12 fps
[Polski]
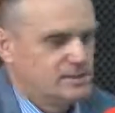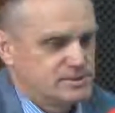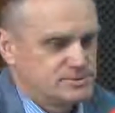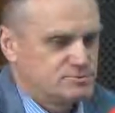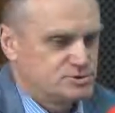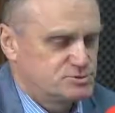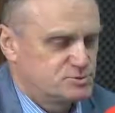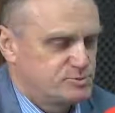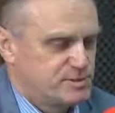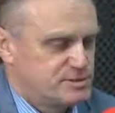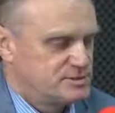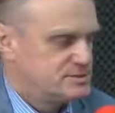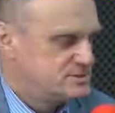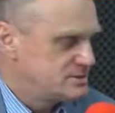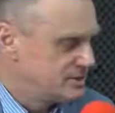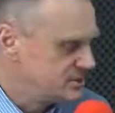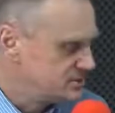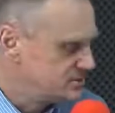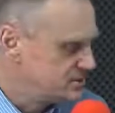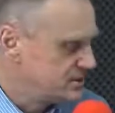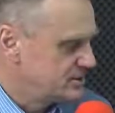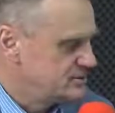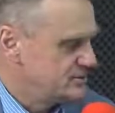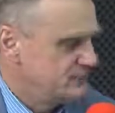Złożyły petycje,
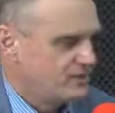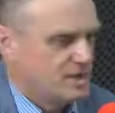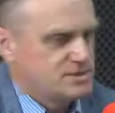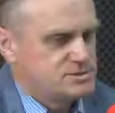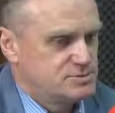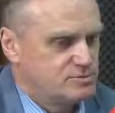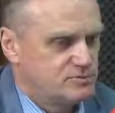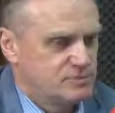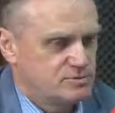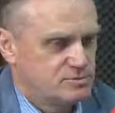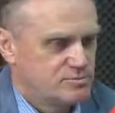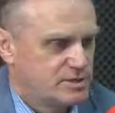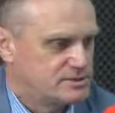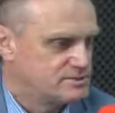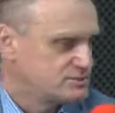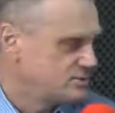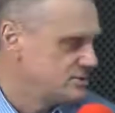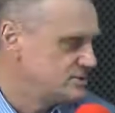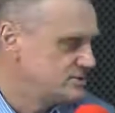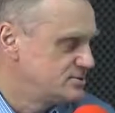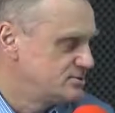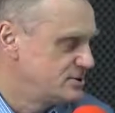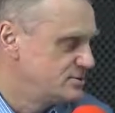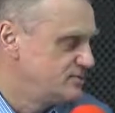gdzie, gdzie wyraźnie mówią o bardzo trudnej
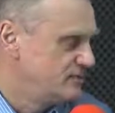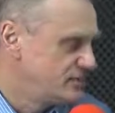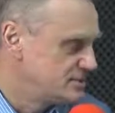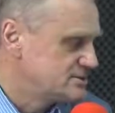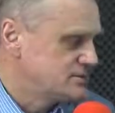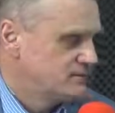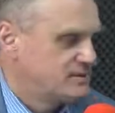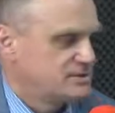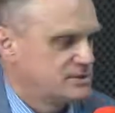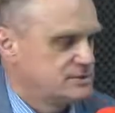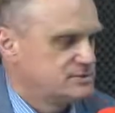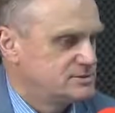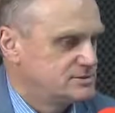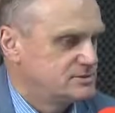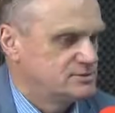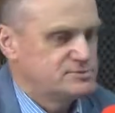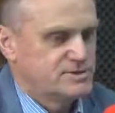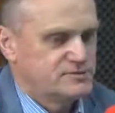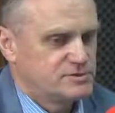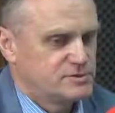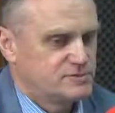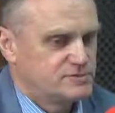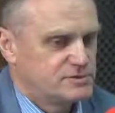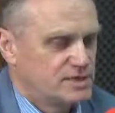sytuacji finansowej tych, tych grup
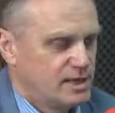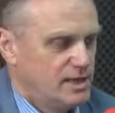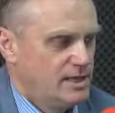zawodowych.